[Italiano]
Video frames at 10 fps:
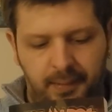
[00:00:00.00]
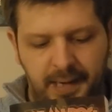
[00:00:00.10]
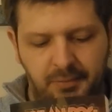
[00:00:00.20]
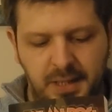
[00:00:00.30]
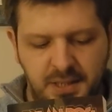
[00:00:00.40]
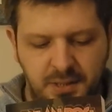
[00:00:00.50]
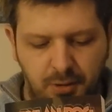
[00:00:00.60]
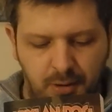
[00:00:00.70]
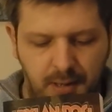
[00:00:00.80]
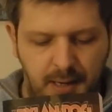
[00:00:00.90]
È una
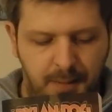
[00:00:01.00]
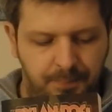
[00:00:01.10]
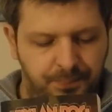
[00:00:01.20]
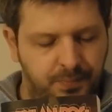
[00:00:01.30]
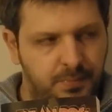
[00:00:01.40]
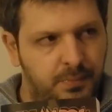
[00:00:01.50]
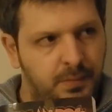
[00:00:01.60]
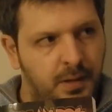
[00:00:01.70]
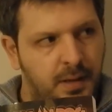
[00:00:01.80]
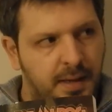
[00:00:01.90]
storia
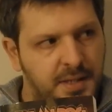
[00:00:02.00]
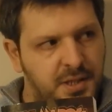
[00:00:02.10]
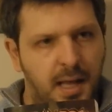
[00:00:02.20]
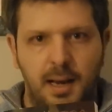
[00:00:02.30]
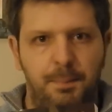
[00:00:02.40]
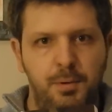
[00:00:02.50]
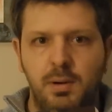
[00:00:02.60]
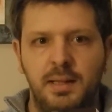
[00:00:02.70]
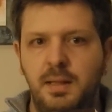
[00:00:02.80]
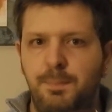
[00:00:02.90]
che ci dà la più
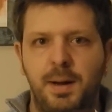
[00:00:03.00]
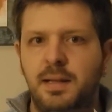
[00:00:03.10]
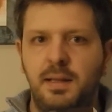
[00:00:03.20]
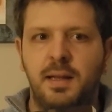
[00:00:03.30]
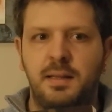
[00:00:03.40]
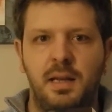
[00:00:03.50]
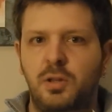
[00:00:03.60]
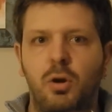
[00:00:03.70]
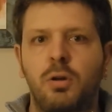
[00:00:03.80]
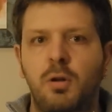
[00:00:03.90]
antipatica delle
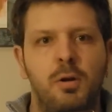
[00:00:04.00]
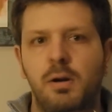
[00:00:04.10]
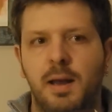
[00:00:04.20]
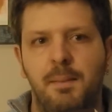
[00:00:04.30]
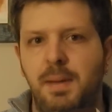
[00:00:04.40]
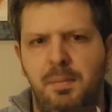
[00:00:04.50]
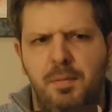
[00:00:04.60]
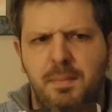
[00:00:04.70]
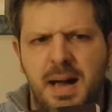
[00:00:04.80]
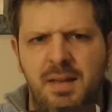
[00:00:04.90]
dog girl che abbiamo
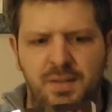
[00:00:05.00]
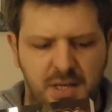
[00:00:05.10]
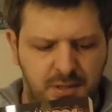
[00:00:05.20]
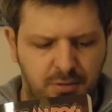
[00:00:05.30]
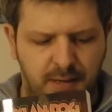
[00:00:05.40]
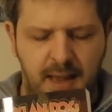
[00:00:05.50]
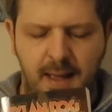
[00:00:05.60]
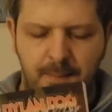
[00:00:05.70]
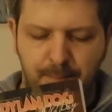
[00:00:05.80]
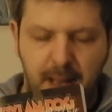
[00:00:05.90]
mai visto, che
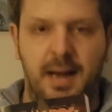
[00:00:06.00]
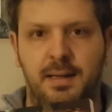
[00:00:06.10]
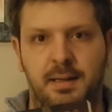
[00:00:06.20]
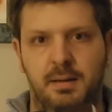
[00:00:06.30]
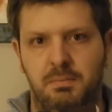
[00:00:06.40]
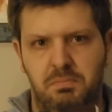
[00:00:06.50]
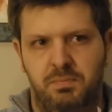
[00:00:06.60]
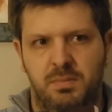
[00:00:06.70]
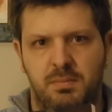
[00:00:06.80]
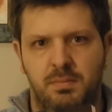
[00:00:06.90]
è Magda.
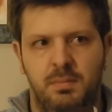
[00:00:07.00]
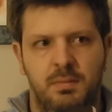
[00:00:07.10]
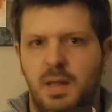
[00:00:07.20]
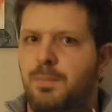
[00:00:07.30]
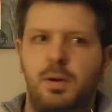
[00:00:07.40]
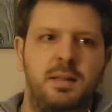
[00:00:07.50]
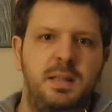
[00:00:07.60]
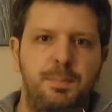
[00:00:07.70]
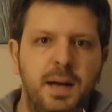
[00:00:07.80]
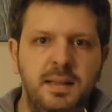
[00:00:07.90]
E più
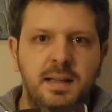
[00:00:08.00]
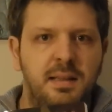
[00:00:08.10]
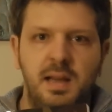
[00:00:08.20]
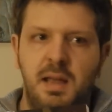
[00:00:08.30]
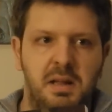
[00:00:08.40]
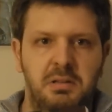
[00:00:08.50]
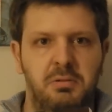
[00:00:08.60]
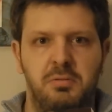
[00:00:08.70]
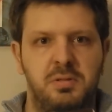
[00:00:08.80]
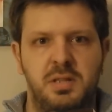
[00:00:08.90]
antipatica di lei
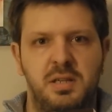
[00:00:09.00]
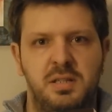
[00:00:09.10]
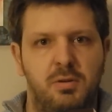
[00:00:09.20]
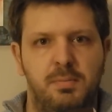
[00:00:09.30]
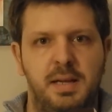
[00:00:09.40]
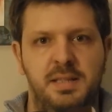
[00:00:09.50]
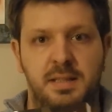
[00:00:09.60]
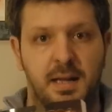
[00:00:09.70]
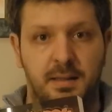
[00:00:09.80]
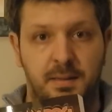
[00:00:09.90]
credo non ce ne siano mai
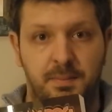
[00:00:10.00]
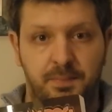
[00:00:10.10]
state.